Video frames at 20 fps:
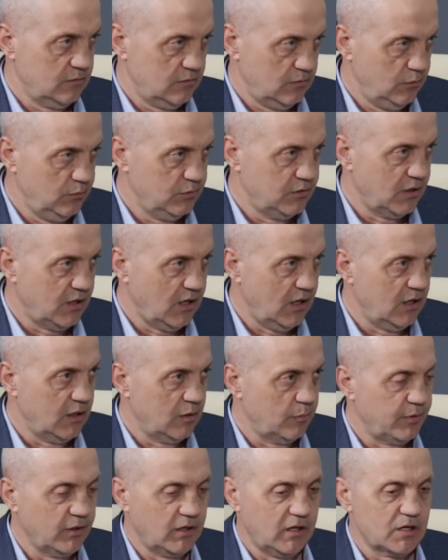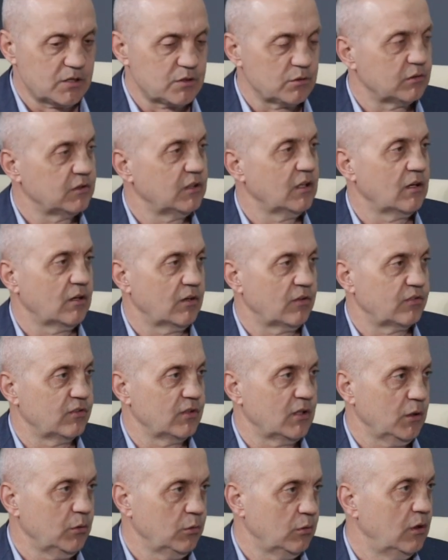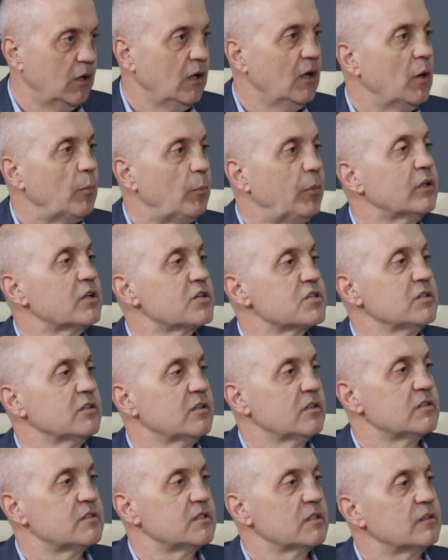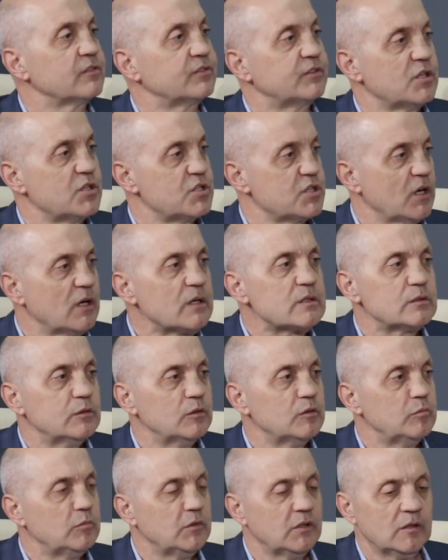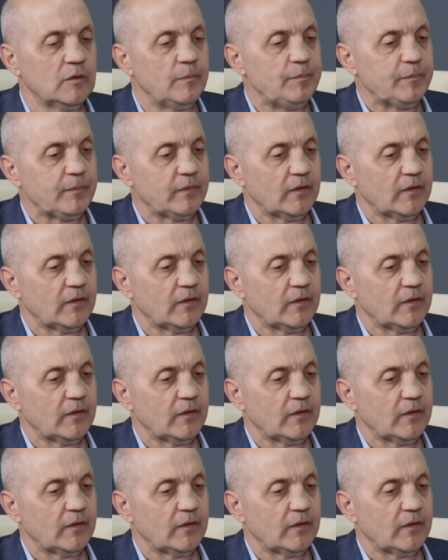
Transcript: Люди реально покажут. Я знаю положение дел, встречаюсь с людьми.